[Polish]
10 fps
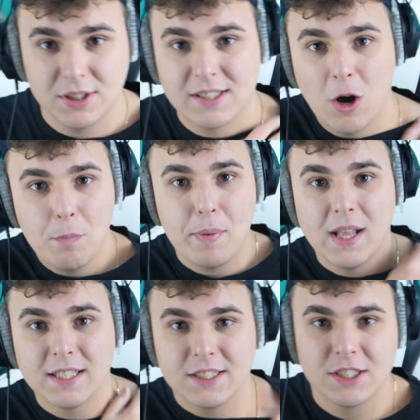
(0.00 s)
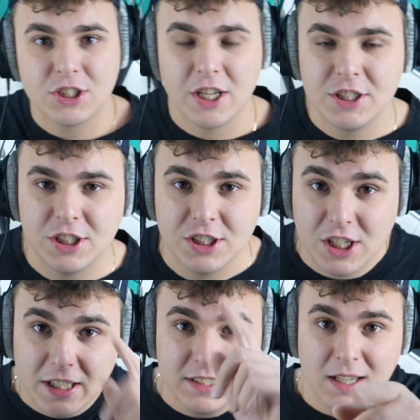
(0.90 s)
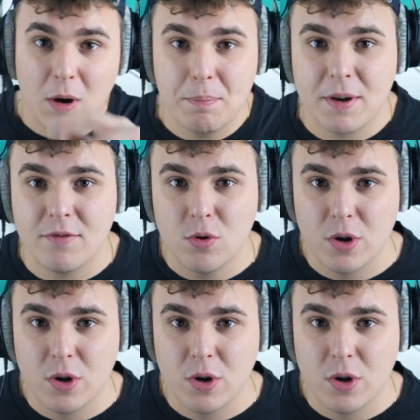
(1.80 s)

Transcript: Przestało padać na szczęście, dzięki za łapkę w